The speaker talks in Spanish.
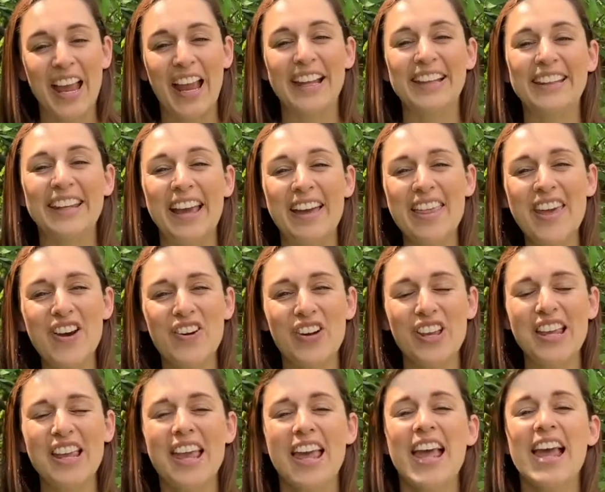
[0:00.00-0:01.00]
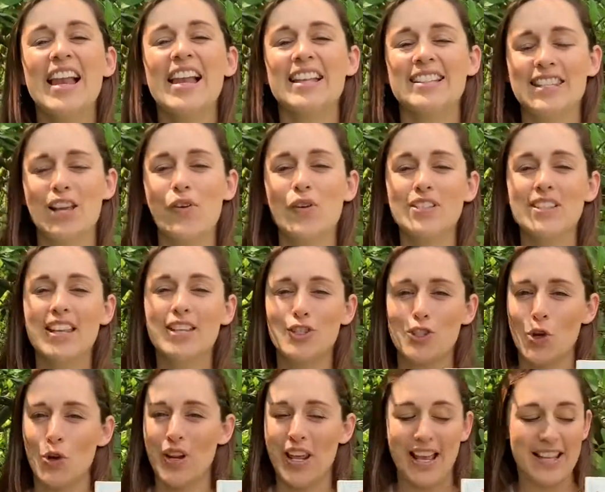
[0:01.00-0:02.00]
El día de hoy les tengo esta
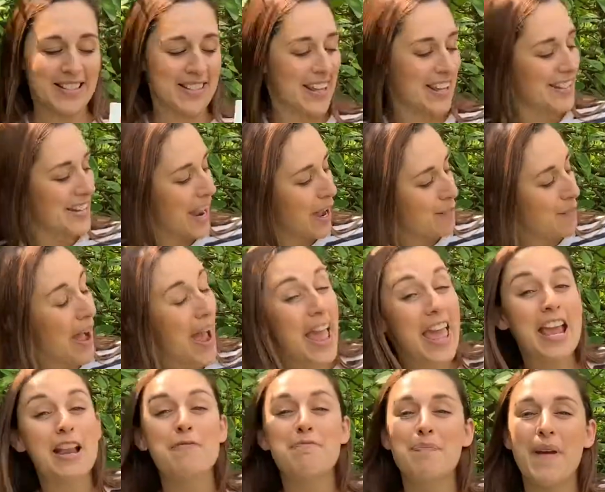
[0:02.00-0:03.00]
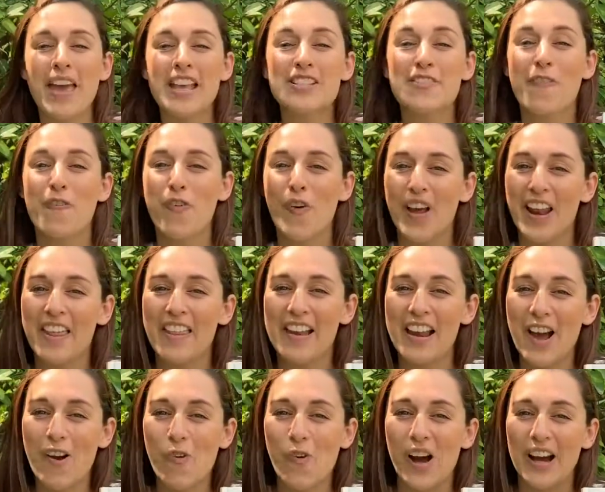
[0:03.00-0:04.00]
historia, se llama El pez fuera del
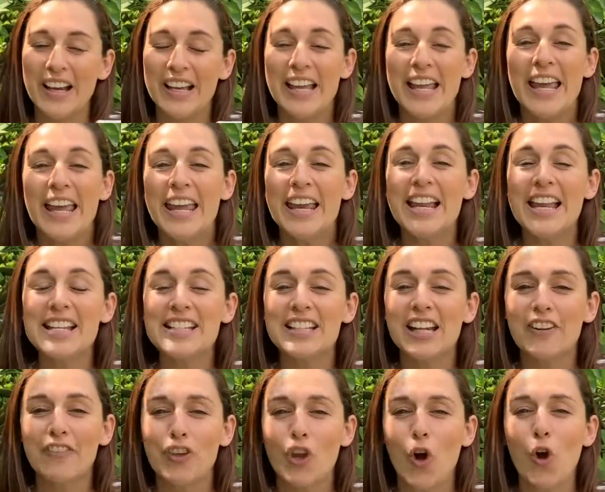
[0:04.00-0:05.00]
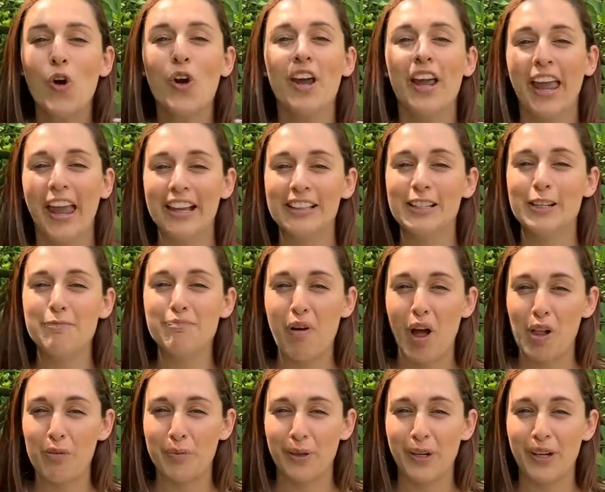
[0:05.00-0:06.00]
agua y la escribió Helen
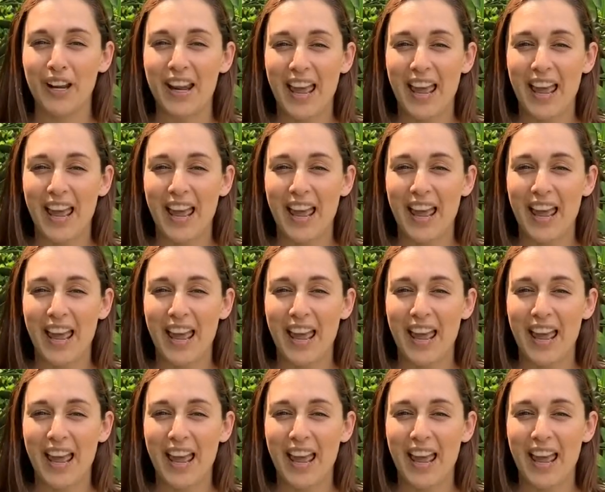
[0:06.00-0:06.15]
Palmer.